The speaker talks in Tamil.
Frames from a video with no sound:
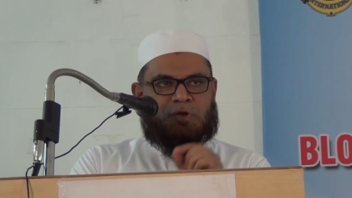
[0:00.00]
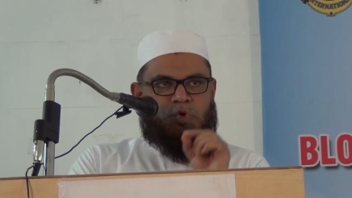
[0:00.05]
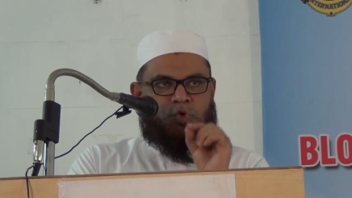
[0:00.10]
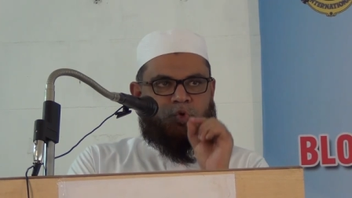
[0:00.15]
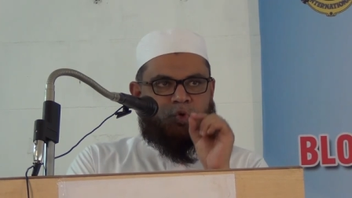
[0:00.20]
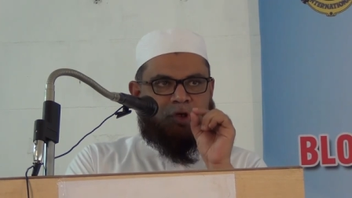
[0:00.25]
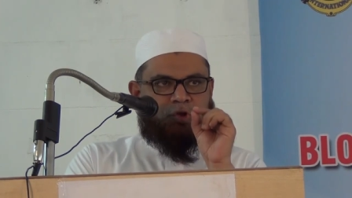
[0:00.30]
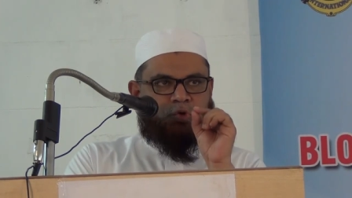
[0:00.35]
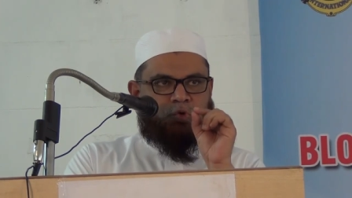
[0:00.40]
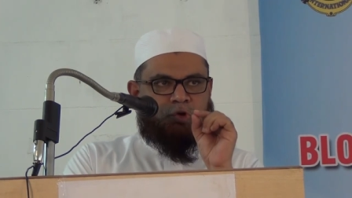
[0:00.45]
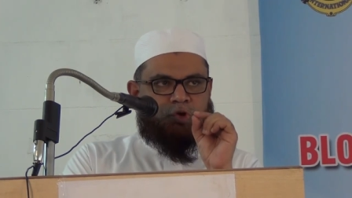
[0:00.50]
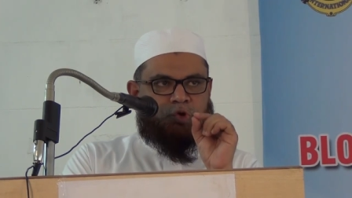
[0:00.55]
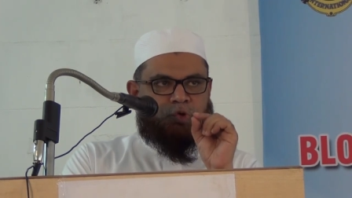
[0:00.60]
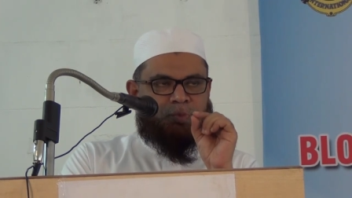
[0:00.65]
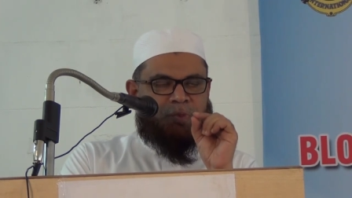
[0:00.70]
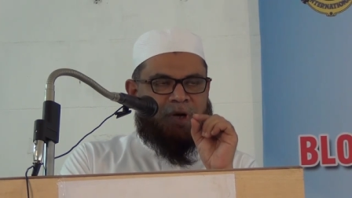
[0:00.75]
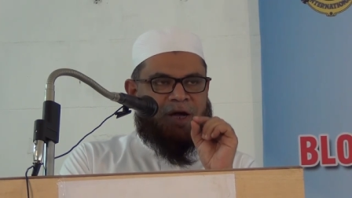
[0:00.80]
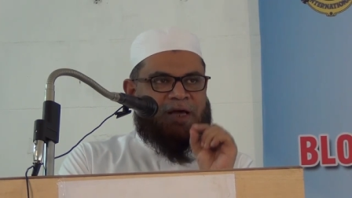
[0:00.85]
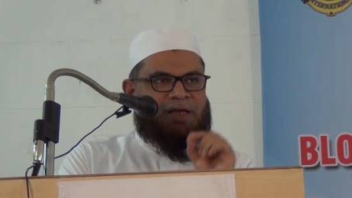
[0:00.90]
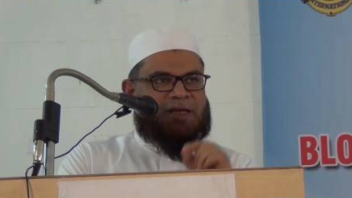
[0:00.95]
சூரத்துல்
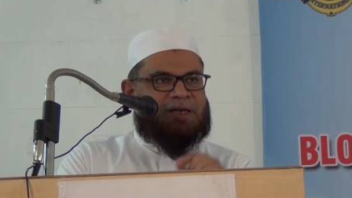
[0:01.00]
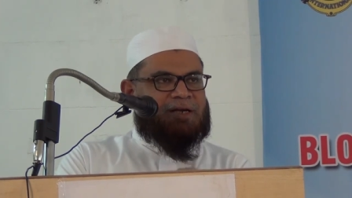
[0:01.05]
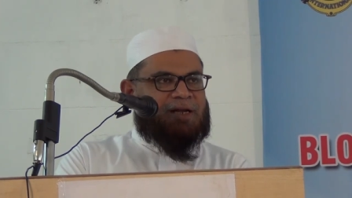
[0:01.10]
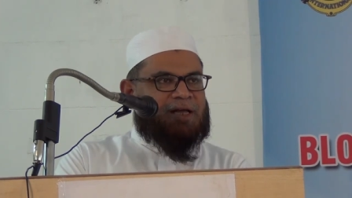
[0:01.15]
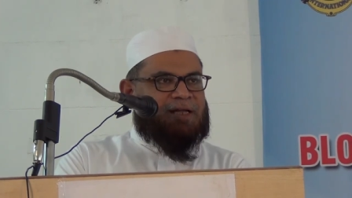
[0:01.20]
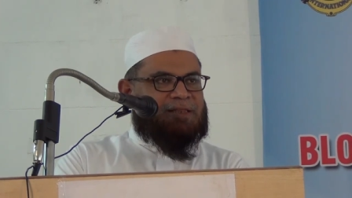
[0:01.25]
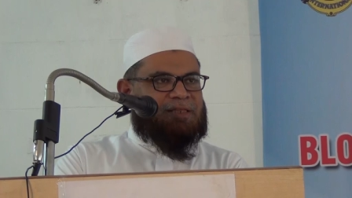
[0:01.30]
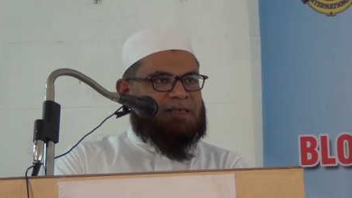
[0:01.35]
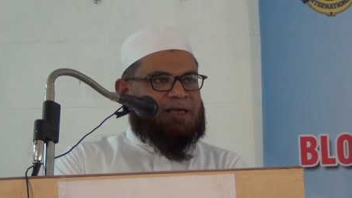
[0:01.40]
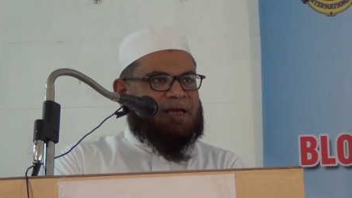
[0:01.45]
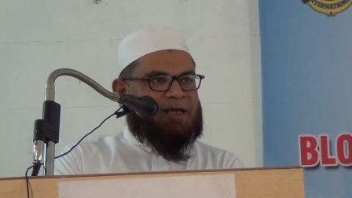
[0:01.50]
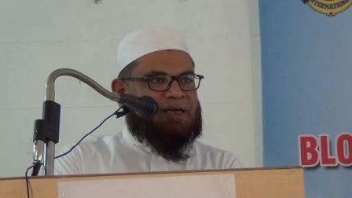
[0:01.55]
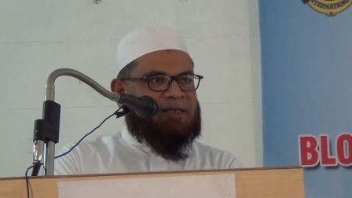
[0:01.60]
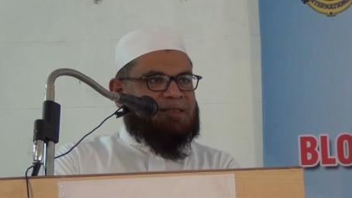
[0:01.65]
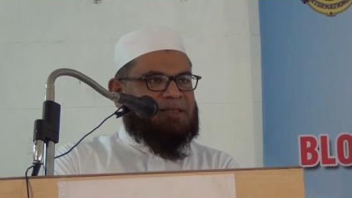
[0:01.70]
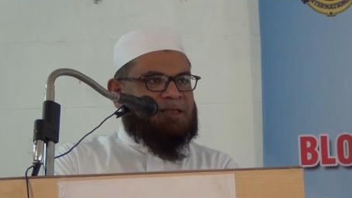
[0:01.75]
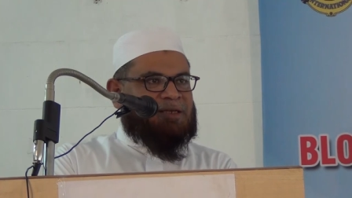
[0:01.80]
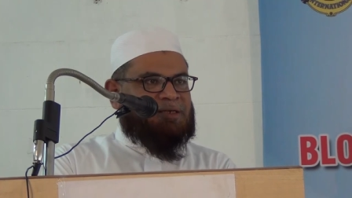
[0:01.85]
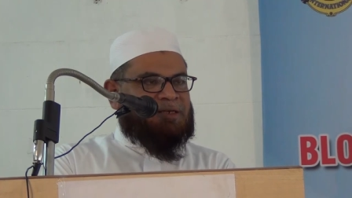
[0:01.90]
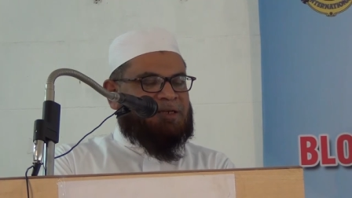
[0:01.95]
ஜும்மா என்ற
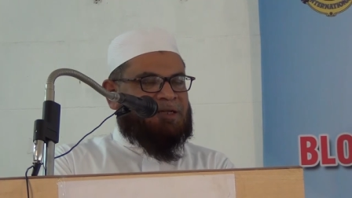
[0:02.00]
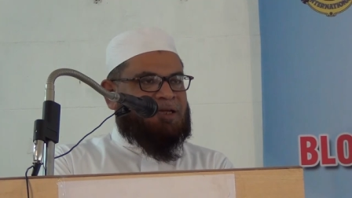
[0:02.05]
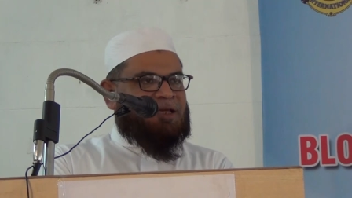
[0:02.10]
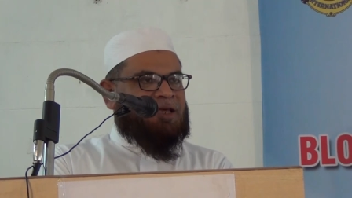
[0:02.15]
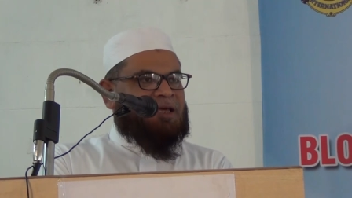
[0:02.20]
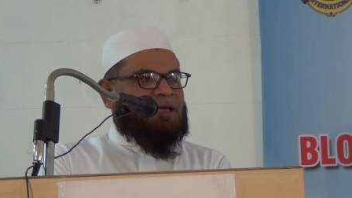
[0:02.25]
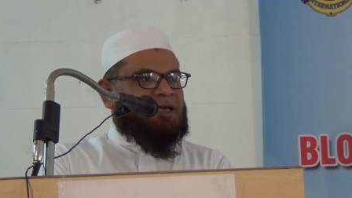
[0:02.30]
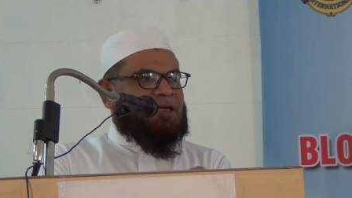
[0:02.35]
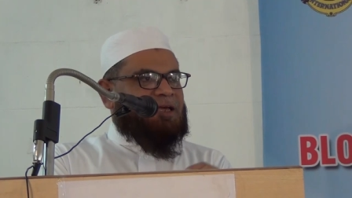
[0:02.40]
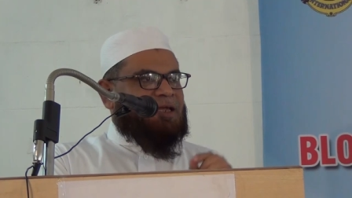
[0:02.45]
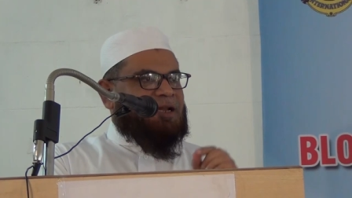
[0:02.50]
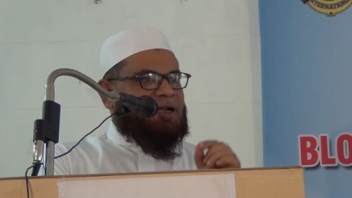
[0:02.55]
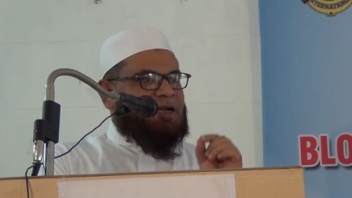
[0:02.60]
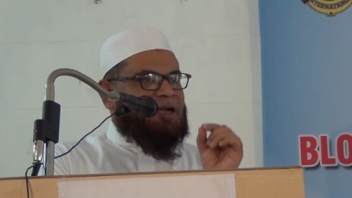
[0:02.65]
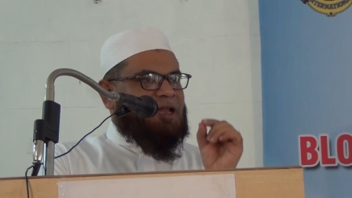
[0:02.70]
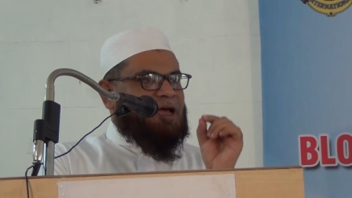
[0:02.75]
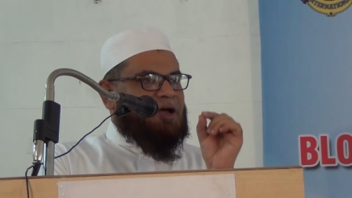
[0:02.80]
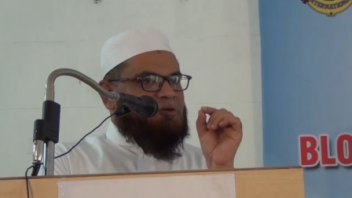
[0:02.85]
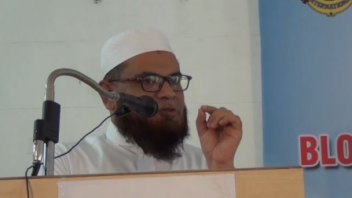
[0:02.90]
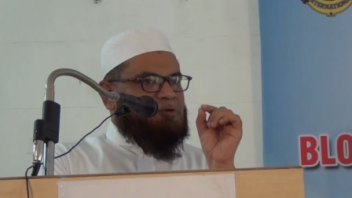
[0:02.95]
அத்தியாயத்தின்
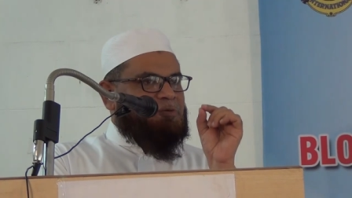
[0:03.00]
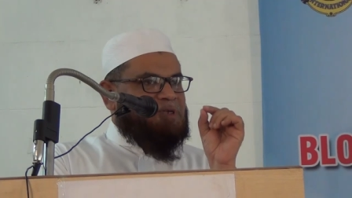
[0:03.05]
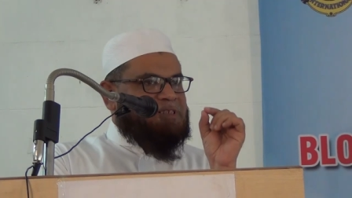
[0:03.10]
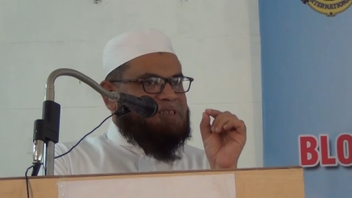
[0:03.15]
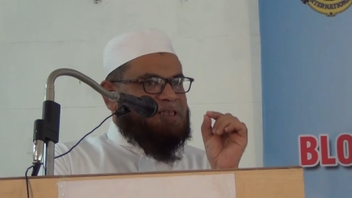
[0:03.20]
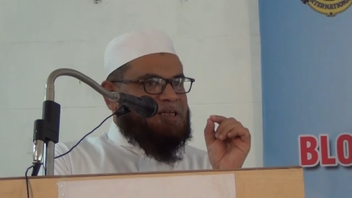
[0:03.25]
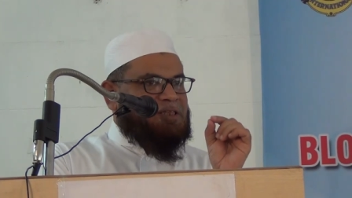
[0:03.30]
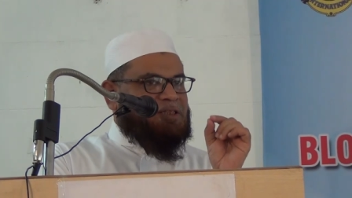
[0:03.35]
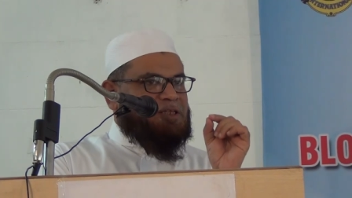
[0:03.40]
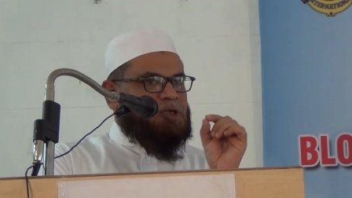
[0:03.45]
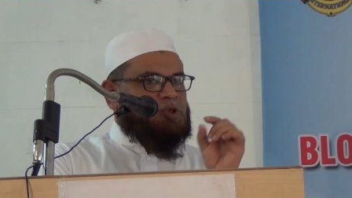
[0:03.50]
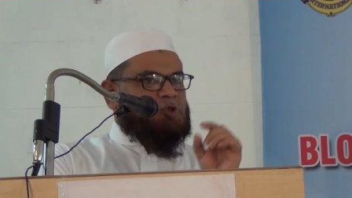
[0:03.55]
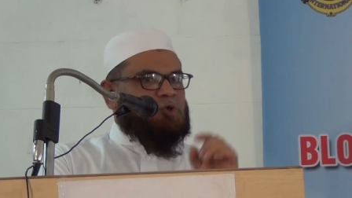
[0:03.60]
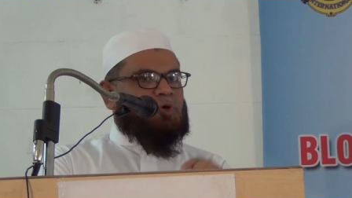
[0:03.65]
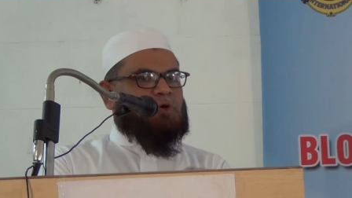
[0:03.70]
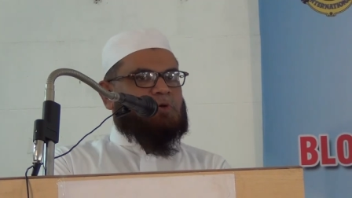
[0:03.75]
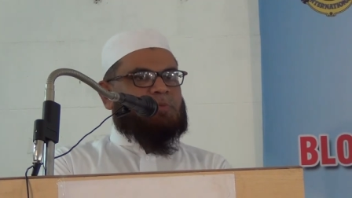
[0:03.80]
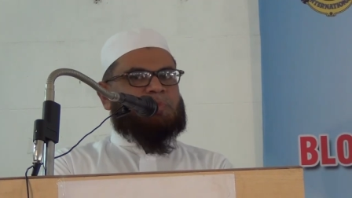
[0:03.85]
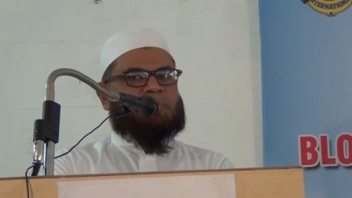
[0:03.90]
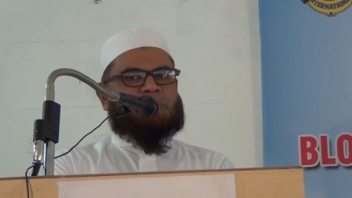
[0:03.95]
இரண்டாவது வசனத்தில்
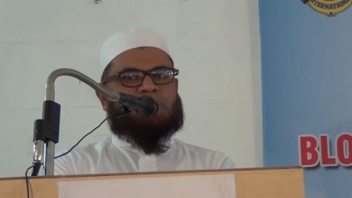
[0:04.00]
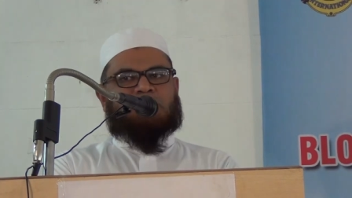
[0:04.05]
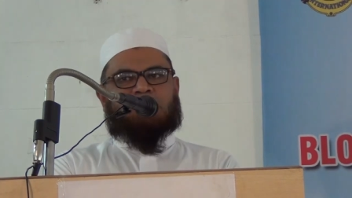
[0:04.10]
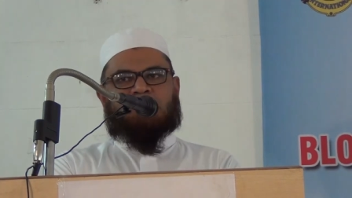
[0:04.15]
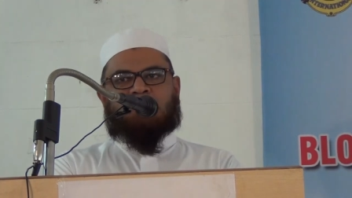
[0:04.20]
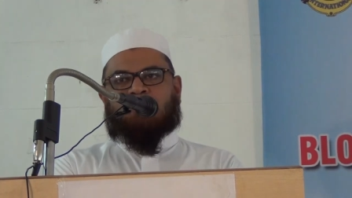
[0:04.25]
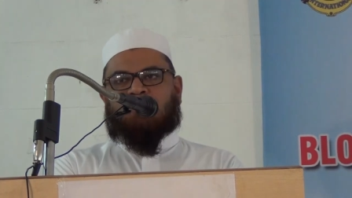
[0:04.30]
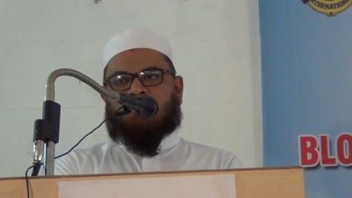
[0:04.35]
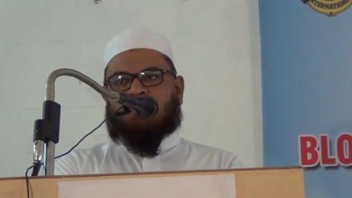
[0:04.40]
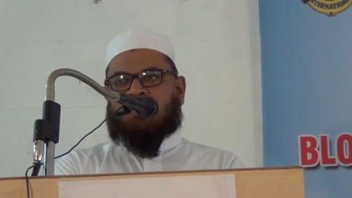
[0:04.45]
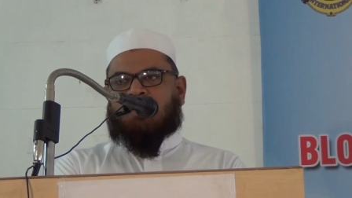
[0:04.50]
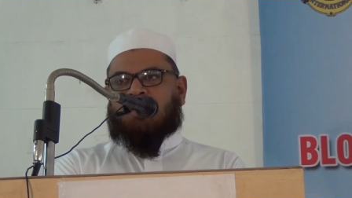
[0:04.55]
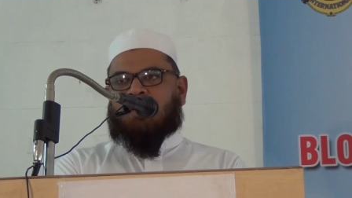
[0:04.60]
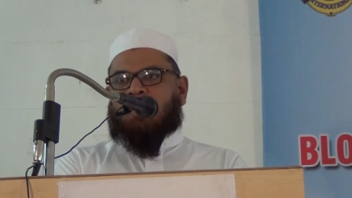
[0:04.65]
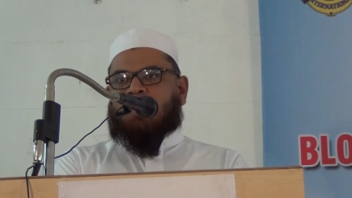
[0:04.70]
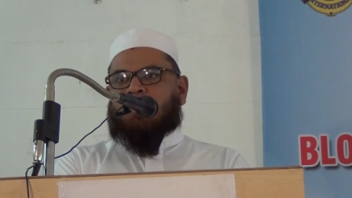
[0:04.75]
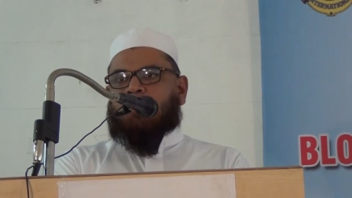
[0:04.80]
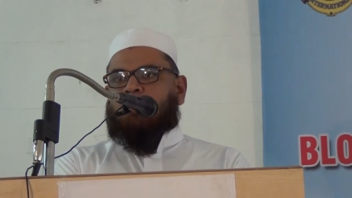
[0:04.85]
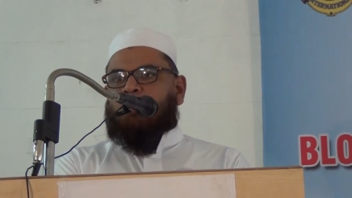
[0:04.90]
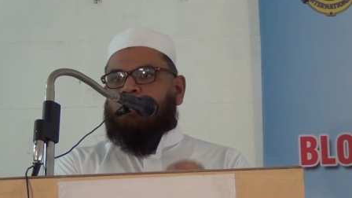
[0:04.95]
சொல்லும்போது
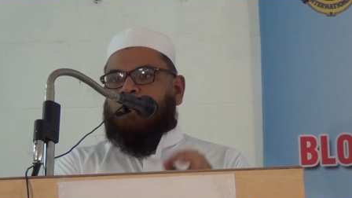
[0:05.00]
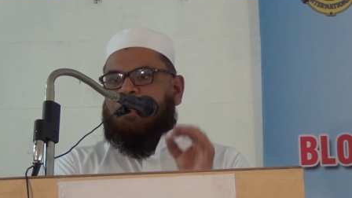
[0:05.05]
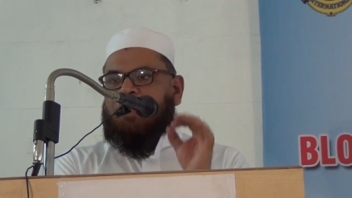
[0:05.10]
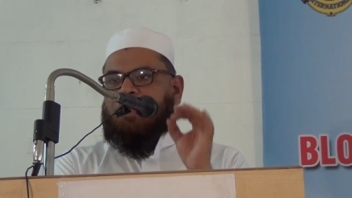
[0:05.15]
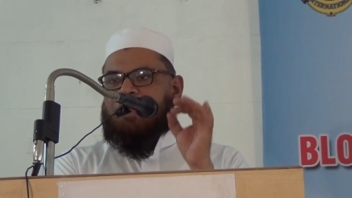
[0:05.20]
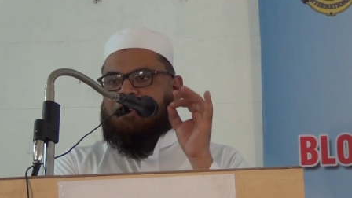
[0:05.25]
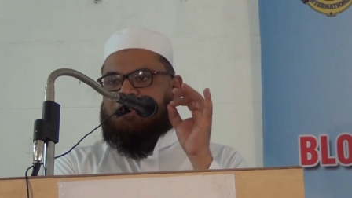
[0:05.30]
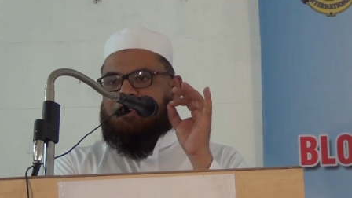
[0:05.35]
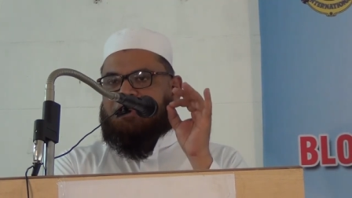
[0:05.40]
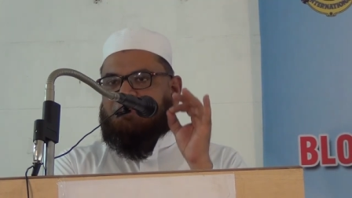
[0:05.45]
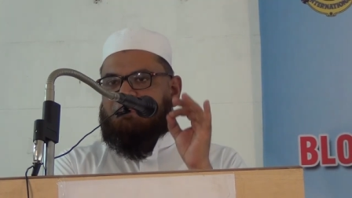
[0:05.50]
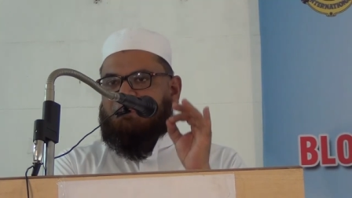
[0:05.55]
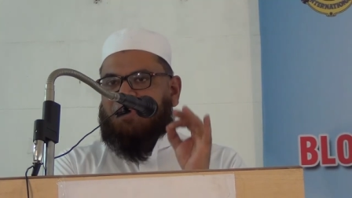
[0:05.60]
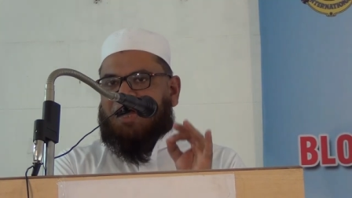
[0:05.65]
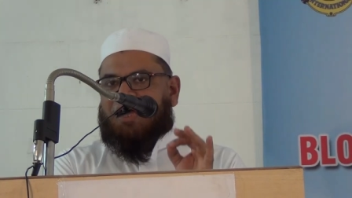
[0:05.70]
போது